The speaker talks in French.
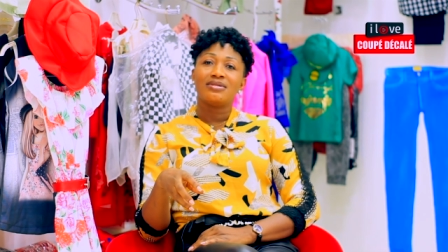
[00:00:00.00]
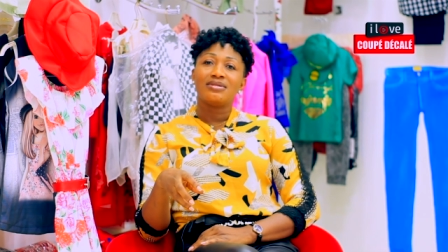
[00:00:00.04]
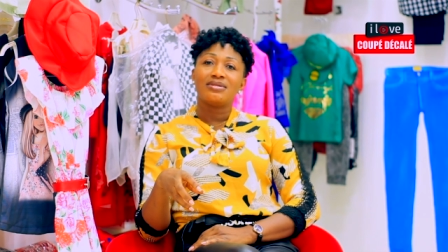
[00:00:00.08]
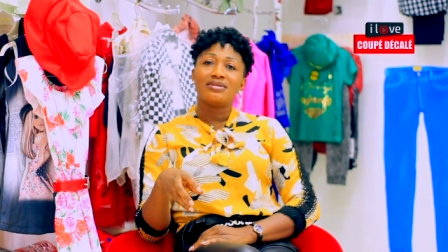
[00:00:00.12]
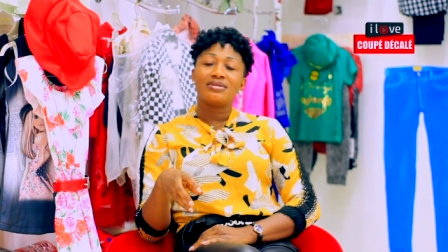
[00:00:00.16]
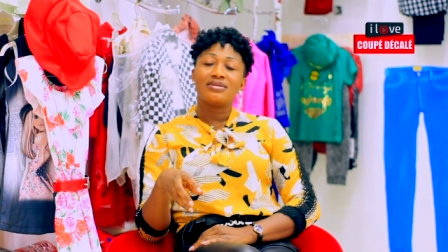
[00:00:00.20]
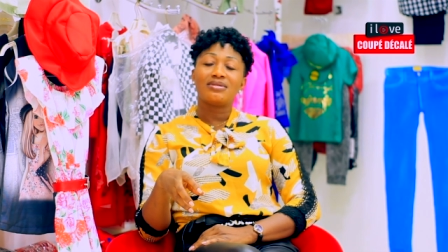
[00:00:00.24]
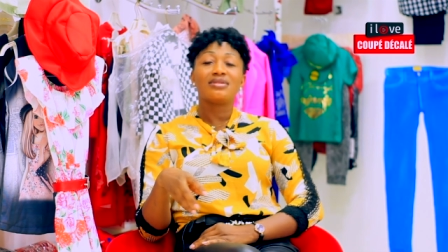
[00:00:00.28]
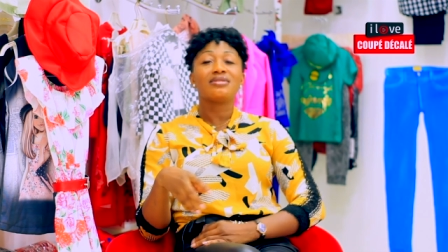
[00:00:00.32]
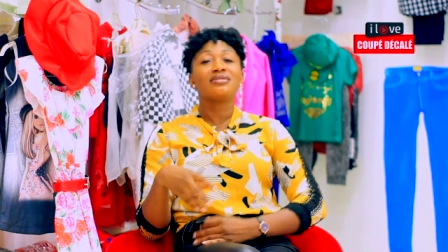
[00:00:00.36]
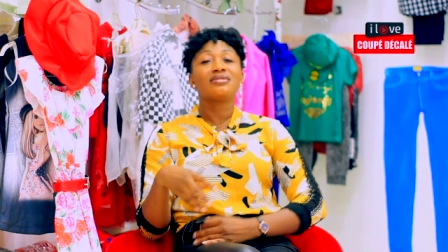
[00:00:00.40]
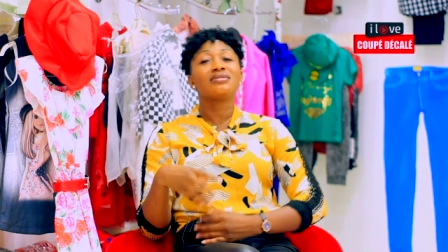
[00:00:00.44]

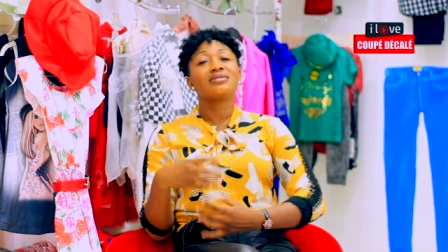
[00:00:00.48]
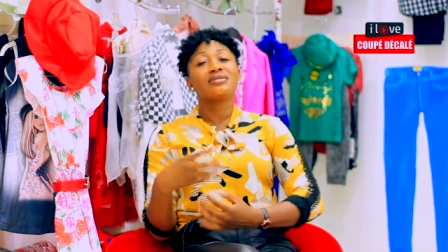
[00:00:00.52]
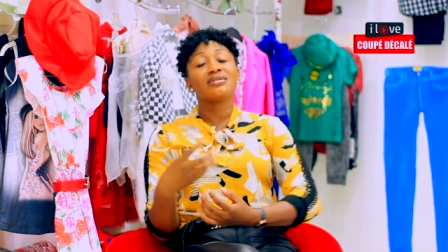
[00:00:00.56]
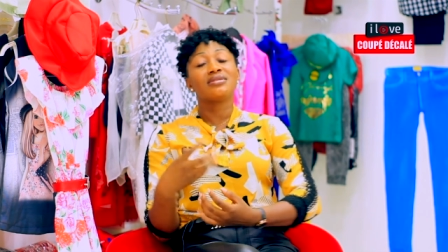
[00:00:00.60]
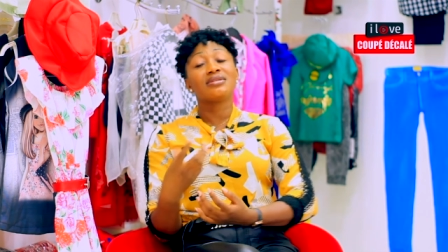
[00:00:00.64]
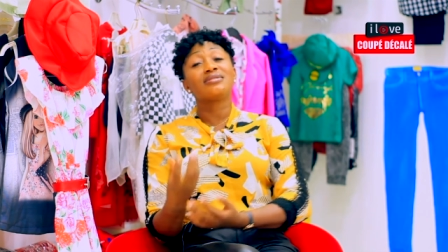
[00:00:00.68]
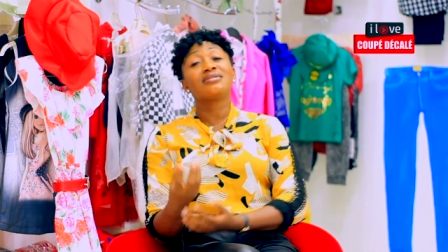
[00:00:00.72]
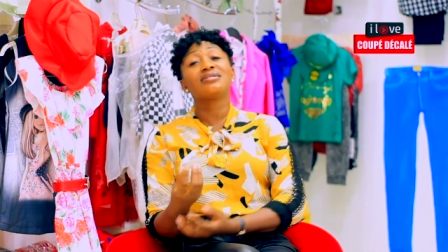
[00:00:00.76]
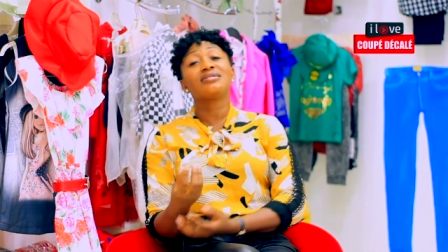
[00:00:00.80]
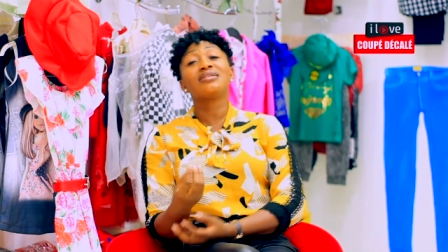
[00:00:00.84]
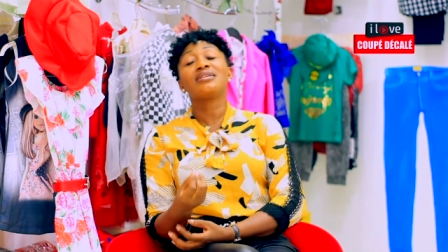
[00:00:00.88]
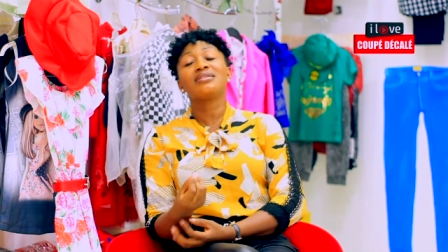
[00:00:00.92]
C'est
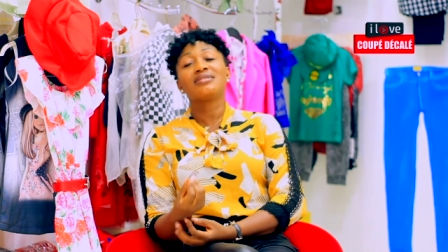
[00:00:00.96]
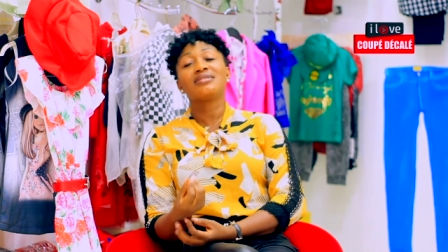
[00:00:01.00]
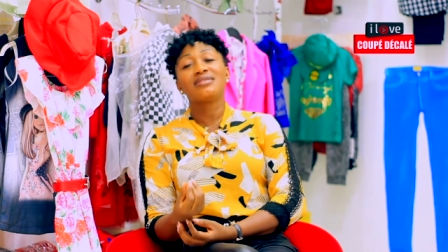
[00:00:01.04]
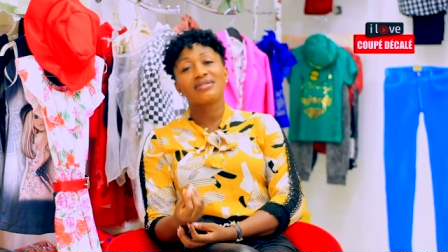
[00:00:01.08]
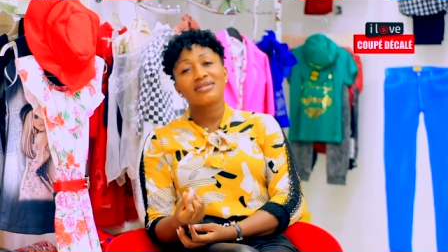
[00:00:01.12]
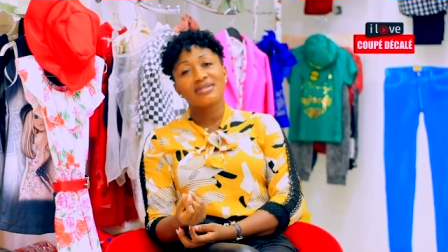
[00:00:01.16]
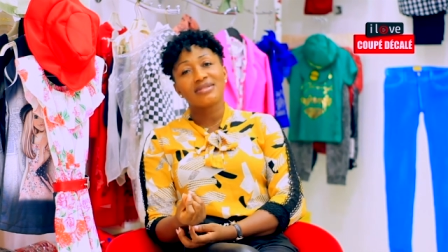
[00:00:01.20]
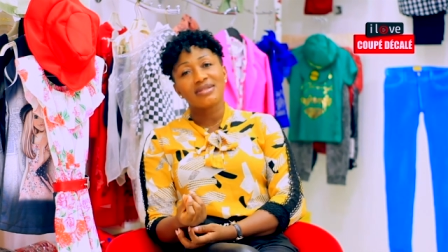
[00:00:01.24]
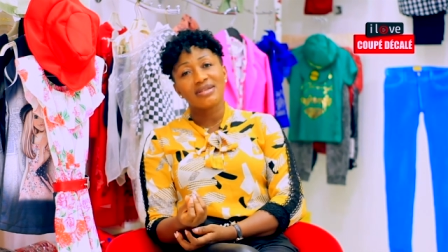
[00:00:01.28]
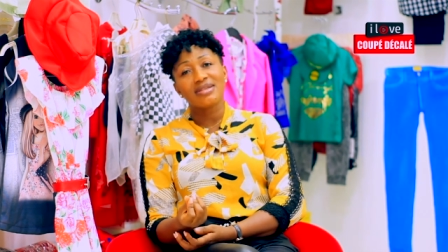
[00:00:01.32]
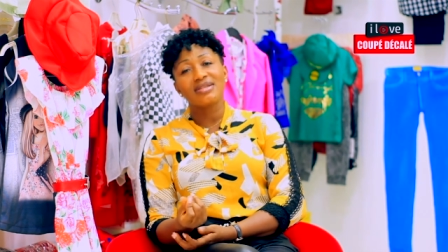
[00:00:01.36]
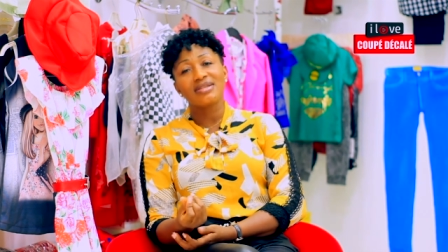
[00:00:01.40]
ça
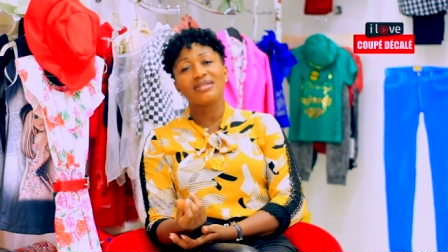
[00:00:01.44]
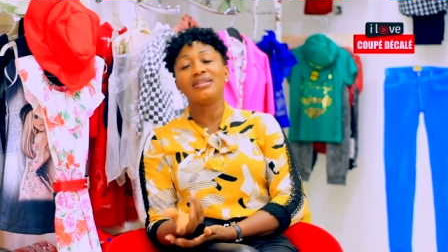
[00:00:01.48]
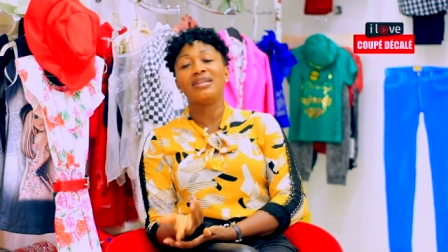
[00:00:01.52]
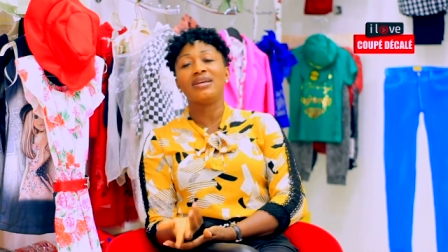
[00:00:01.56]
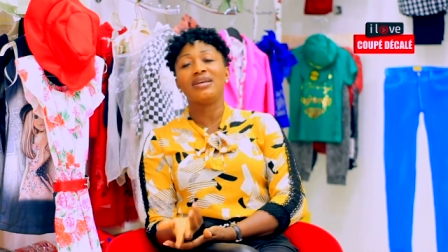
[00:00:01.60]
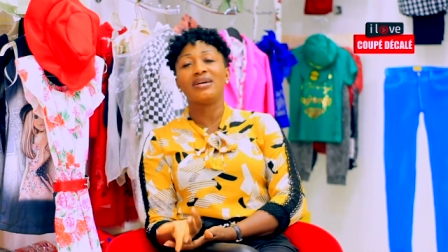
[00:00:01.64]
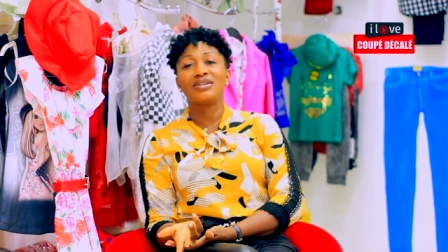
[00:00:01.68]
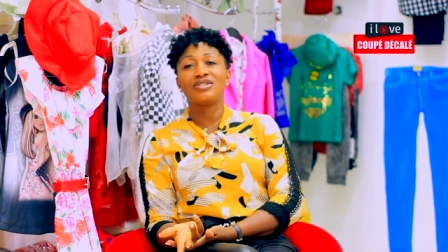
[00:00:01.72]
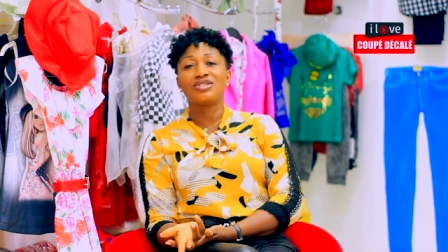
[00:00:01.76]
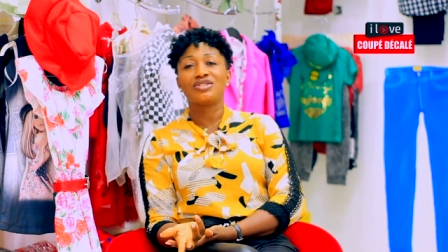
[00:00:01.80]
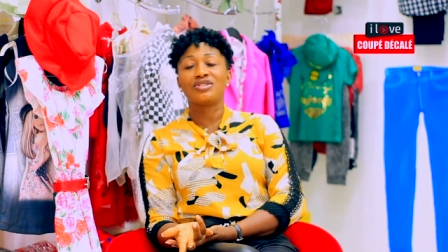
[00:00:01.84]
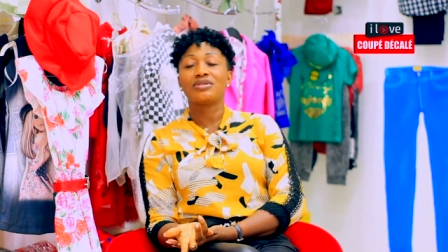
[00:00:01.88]
qui
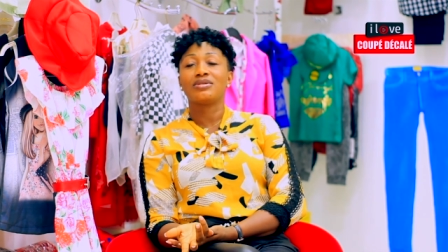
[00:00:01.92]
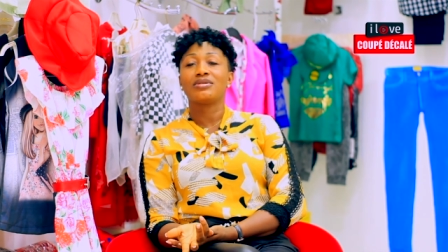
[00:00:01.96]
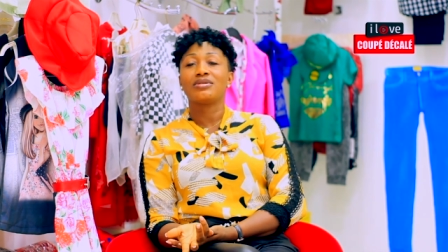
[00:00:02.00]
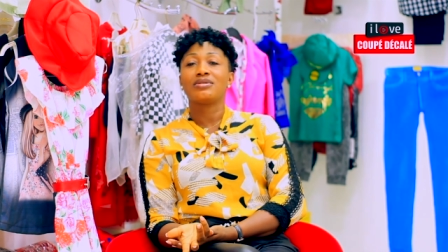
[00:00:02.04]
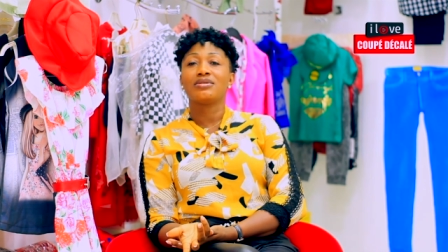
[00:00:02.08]
dérange.